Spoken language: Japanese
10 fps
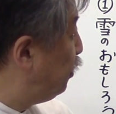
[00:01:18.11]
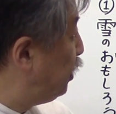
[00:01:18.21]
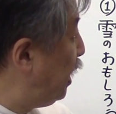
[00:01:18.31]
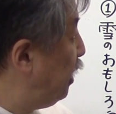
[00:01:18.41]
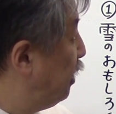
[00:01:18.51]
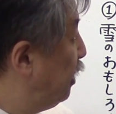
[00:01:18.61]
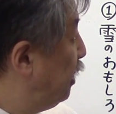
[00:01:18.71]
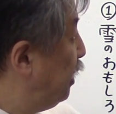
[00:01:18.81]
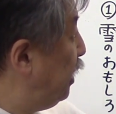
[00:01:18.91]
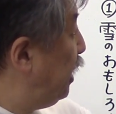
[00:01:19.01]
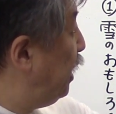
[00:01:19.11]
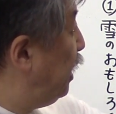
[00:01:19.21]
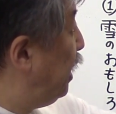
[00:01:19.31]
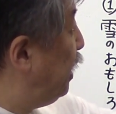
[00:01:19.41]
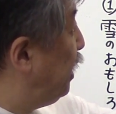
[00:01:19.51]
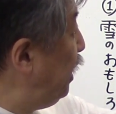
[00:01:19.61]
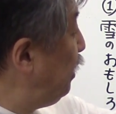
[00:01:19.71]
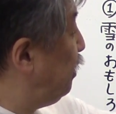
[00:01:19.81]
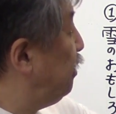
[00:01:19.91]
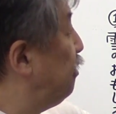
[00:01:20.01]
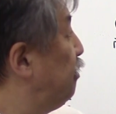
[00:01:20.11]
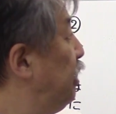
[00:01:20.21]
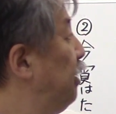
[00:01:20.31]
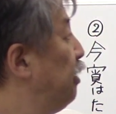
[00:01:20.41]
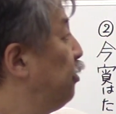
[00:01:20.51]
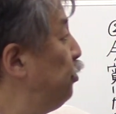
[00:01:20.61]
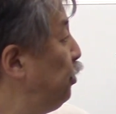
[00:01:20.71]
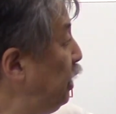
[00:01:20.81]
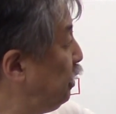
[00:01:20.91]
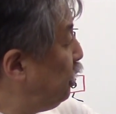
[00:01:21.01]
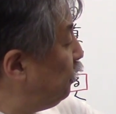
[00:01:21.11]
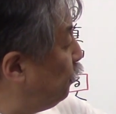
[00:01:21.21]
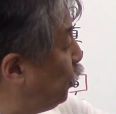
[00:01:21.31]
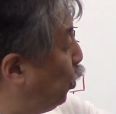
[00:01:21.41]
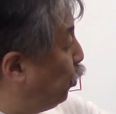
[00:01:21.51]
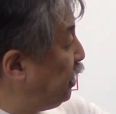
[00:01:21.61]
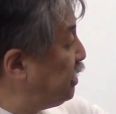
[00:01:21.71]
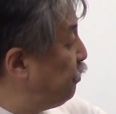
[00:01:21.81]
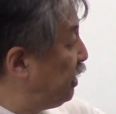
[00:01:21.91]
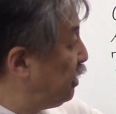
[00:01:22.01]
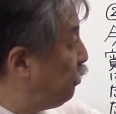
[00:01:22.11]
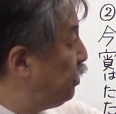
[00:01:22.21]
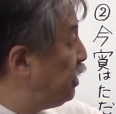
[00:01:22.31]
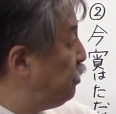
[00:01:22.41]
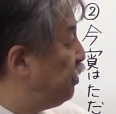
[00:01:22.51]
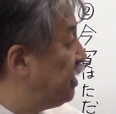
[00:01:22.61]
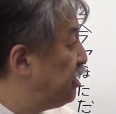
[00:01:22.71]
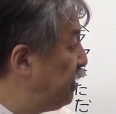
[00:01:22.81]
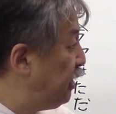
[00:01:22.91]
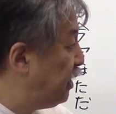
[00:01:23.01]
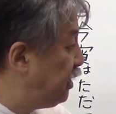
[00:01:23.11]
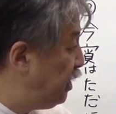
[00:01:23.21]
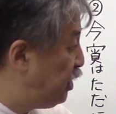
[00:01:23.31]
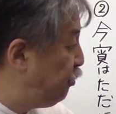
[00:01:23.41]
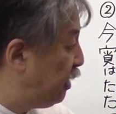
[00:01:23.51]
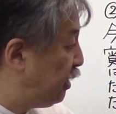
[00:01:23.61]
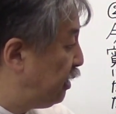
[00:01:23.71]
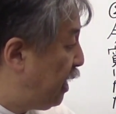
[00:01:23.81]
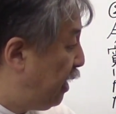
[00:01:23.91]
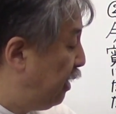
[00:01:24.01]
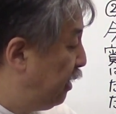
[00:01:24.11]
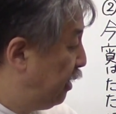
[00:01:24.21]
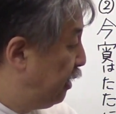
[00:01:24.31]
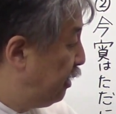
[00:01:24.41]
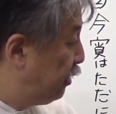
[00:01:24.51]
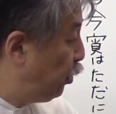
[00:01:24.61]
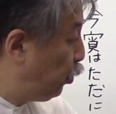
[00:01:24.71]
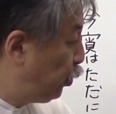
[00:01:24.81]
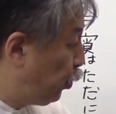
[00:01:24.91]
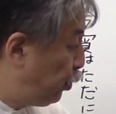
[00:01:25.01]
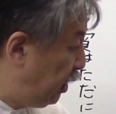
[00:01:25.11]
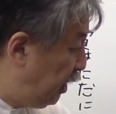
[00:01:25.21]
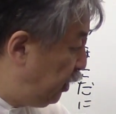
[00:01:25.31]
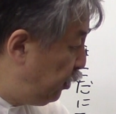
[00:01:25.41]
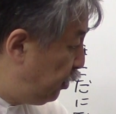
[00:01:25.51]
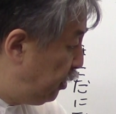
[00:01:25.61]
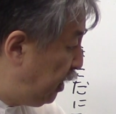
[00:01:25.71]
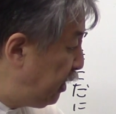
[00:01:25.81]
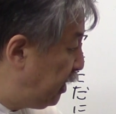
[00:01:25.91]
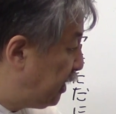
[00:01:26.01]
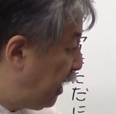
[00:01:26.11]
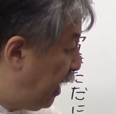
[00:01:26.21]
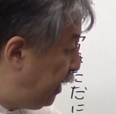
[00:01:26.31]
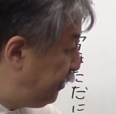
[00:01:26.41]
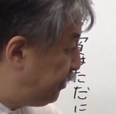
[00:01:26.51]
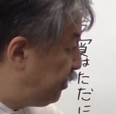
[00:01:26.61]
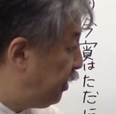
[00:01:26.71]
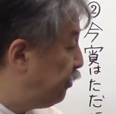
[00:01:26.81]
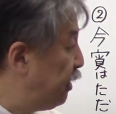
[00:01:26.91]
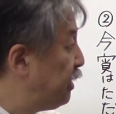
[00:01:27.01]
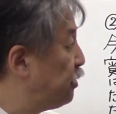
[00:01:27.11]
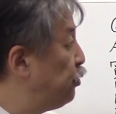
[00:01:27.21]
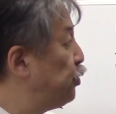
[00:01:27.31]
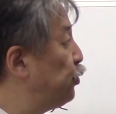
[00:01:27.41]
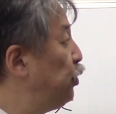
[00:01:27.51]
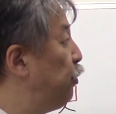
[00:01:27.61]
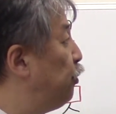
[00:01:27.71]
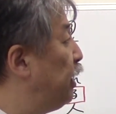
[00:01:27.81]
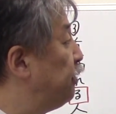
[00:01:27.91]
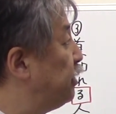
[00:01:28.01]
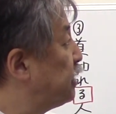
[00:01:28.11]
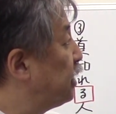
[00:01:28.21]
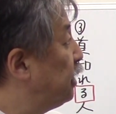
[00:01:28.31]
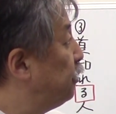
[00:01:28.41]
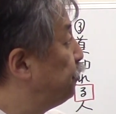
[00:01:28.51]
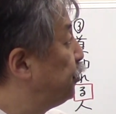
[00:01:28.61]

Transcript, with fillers: 了ね「えー、り」ねこの「り」っていうのも同じ全く同じ意味です。何々してしまったどこどこにいる何々があるっていうね存続の意味もあるんですけれど